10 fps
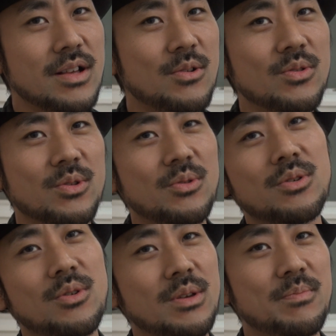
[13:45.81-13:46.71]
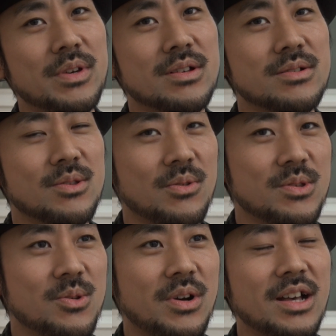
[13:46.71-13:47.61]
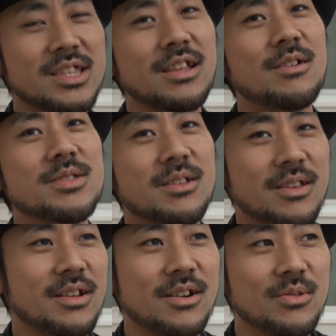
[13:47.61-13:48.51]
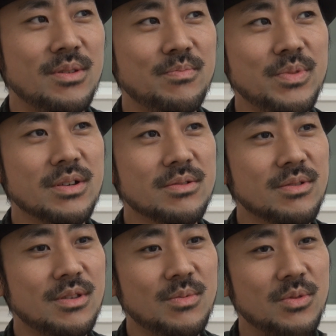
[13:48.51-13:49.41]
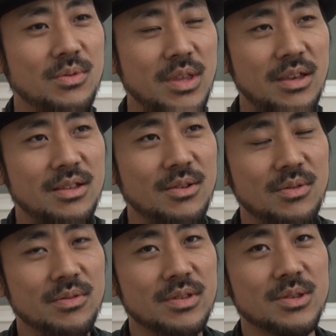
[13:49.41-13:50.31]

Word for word: 過去の東京オリンピックとそう重ね合わせてなんかオリンピックっていうもので日本